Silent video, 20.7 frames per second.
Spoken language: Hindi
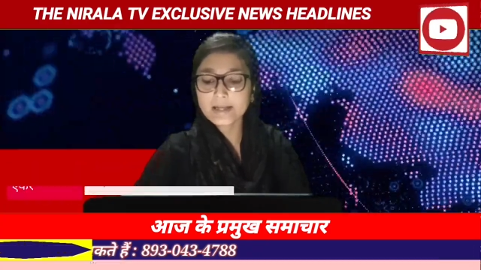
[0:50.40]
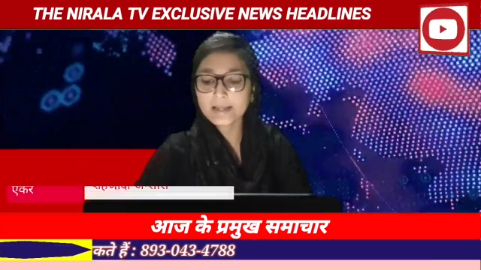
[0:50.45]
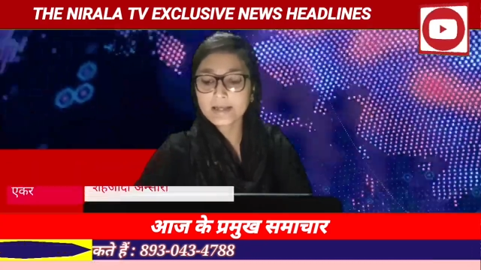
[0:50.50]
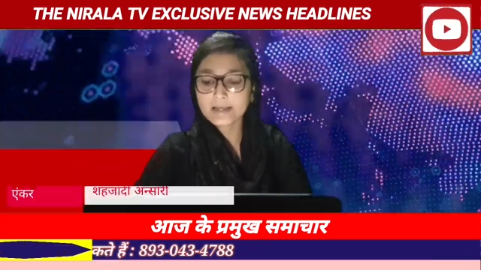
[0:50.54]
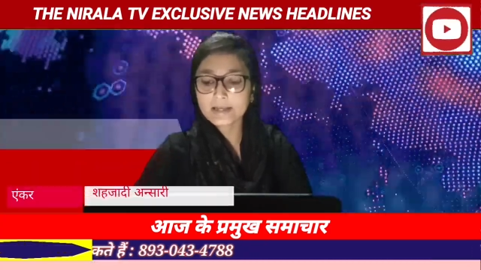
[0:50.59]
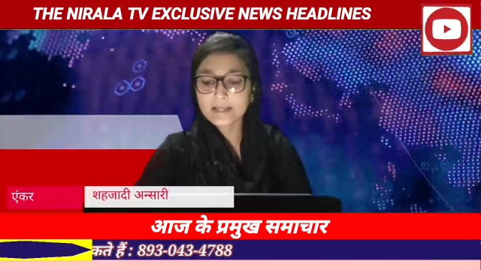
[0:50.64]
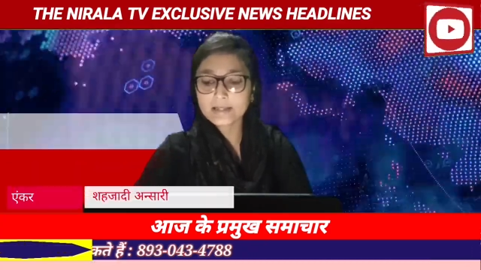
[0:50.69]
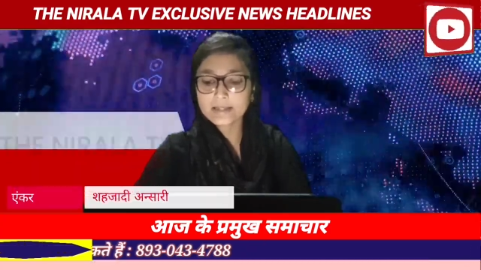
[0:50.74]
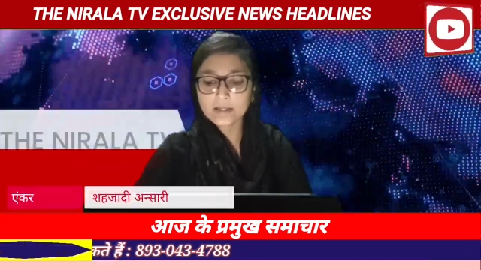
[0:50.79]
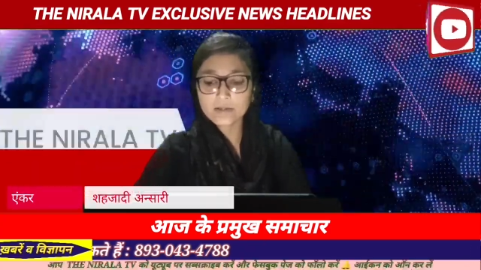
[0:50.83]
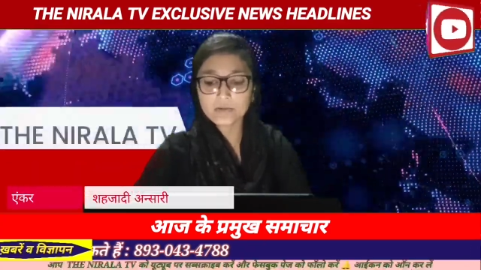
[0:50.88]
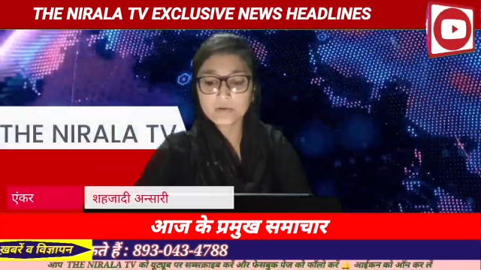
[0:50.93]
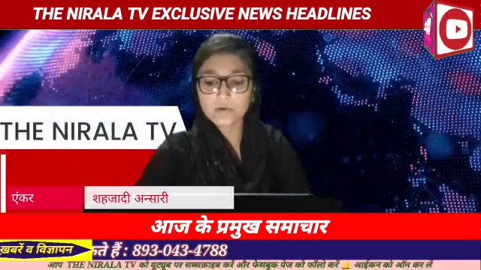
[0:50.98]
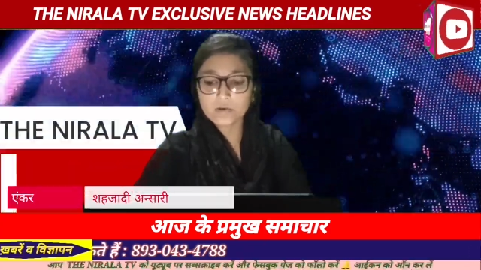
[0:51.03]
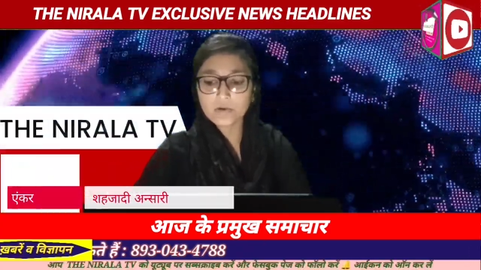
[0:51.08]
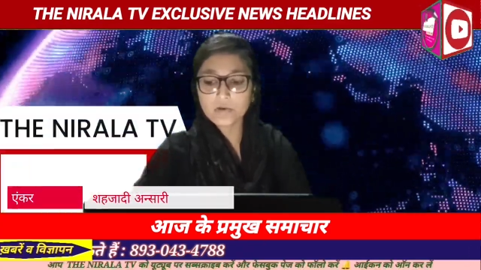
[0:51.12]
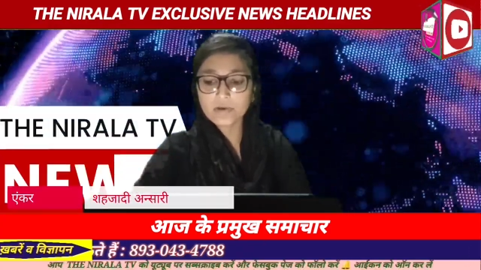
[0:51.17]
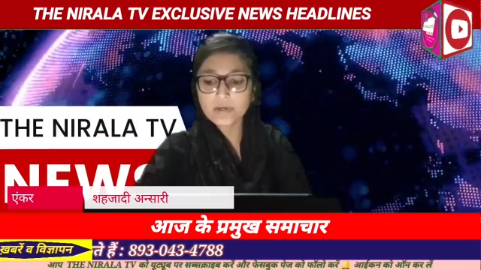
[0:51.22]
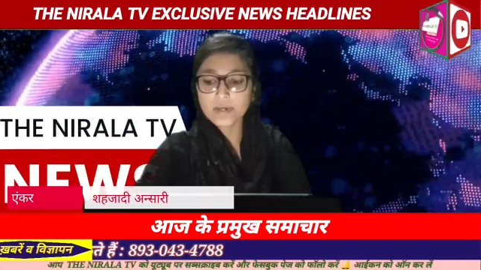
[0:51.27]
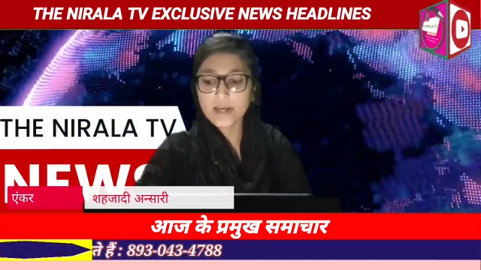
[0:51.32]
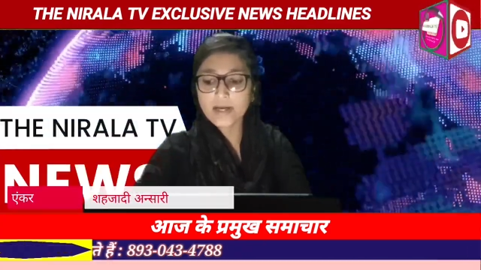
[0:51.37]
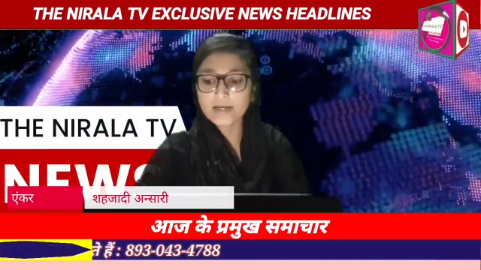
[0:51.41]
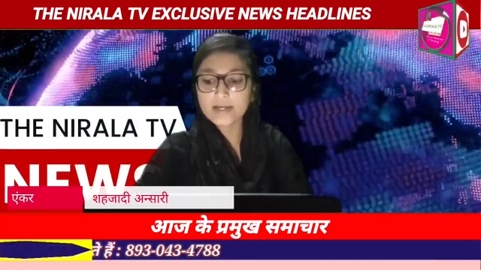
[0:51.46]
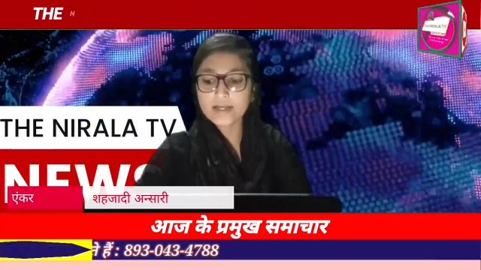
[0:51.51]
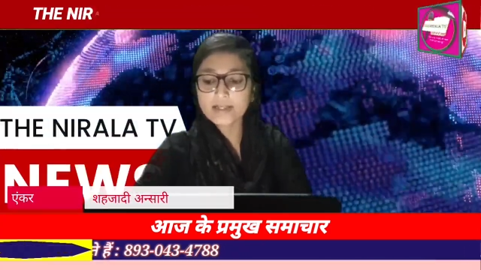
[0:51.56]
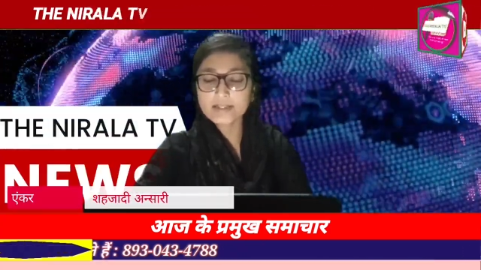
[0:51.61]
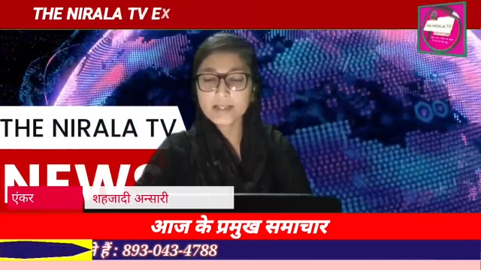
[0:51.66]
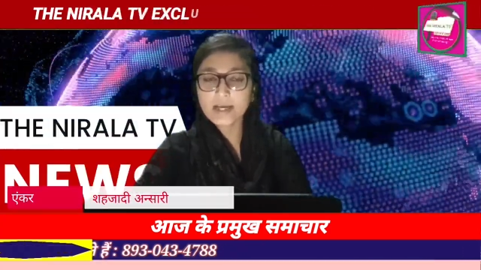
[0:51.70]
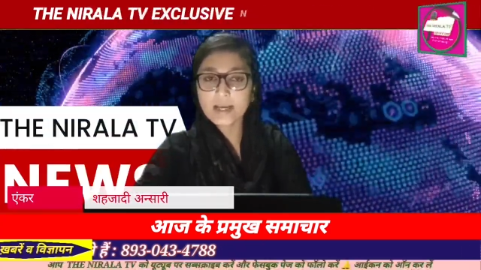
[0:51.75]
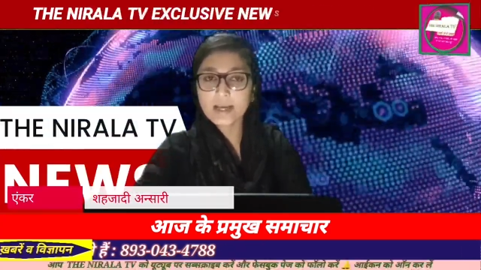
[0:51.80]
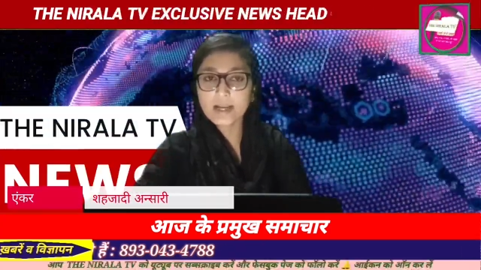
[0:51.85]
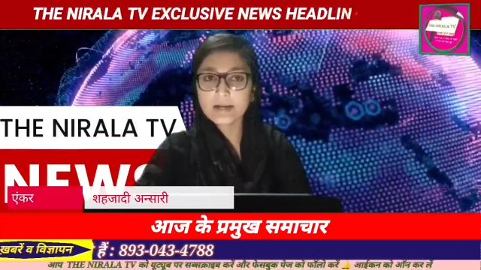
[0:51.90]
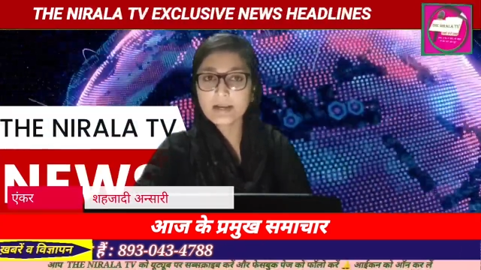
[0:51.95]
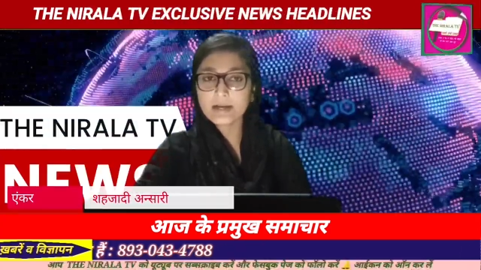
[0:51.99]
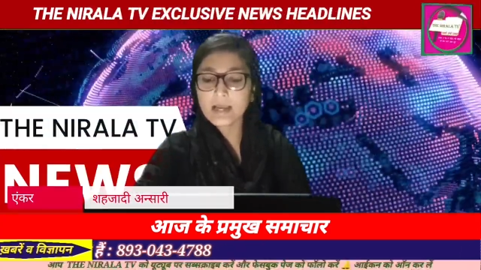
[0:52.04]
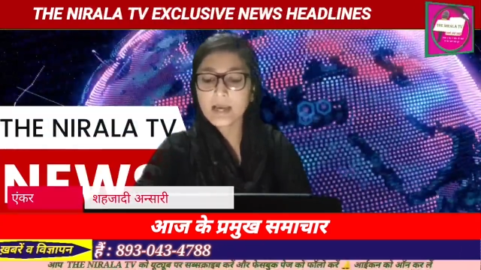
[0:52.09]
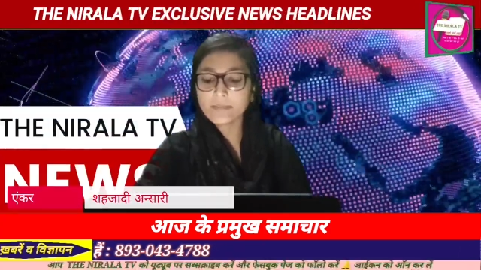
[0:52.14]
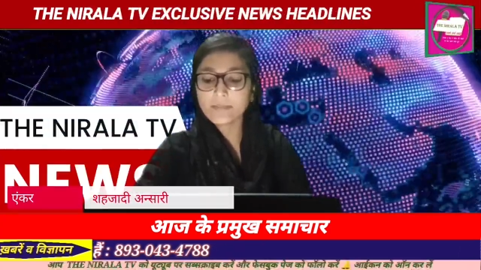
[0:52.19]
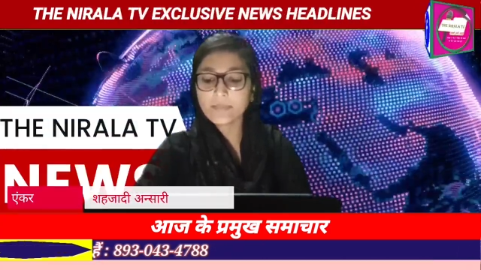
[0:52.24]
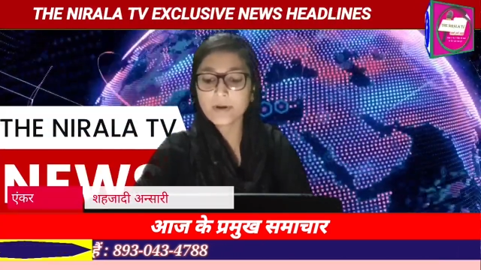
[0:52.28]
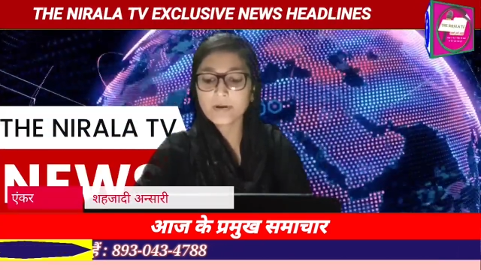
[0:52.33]
लिए निकले थे दोनों कैंटर चालक
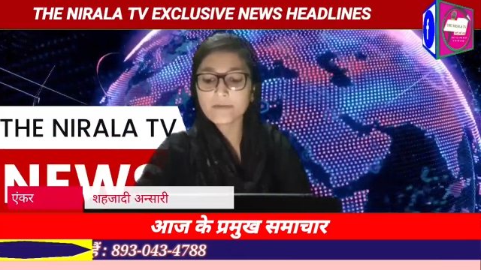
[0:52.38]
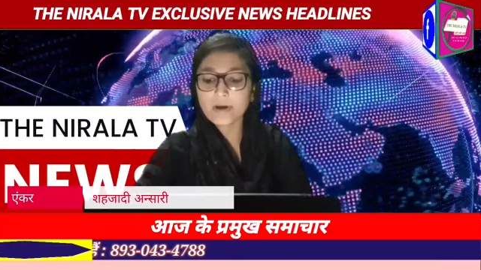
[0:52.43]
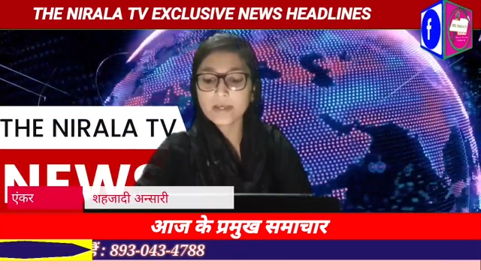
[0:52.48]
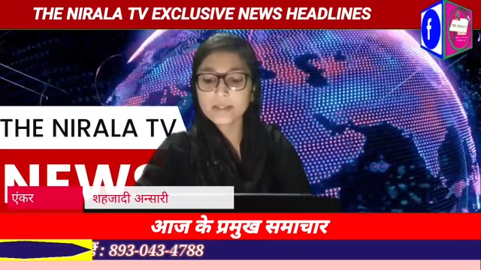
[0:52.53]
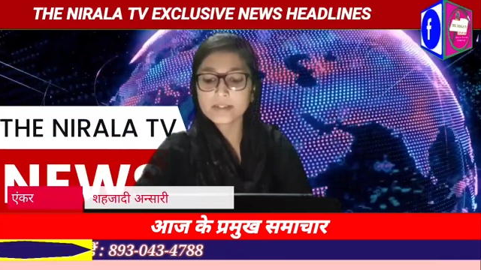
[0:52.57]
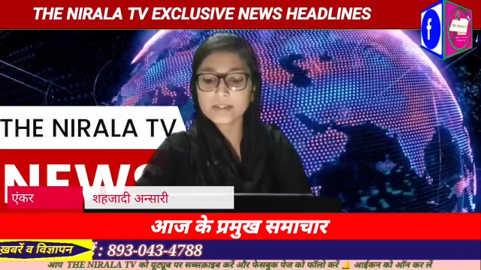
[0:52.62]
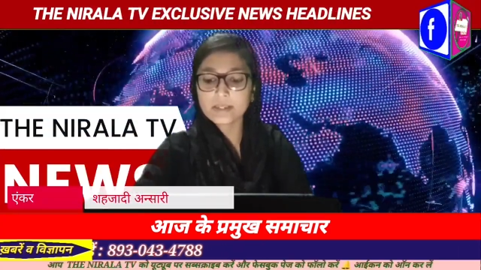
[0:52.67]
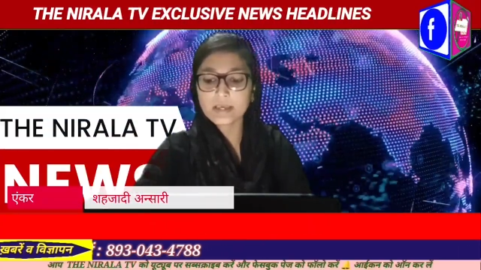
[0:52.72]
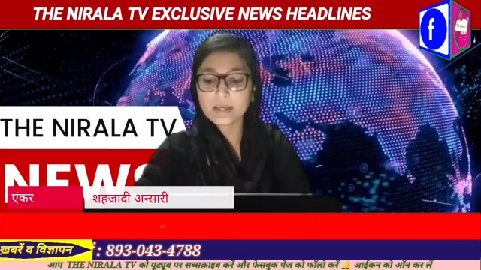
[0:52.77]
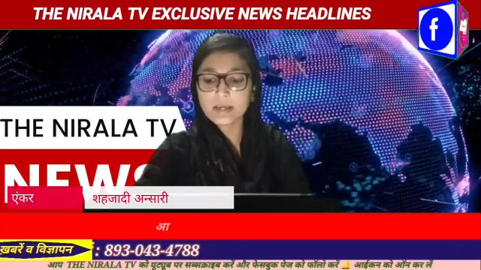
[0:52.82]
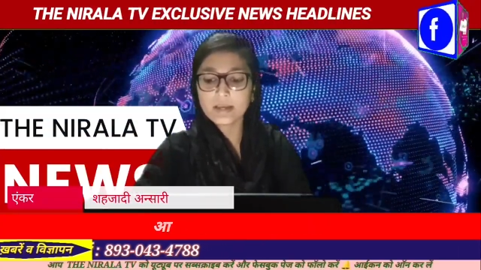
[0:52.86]
ने लापरवाही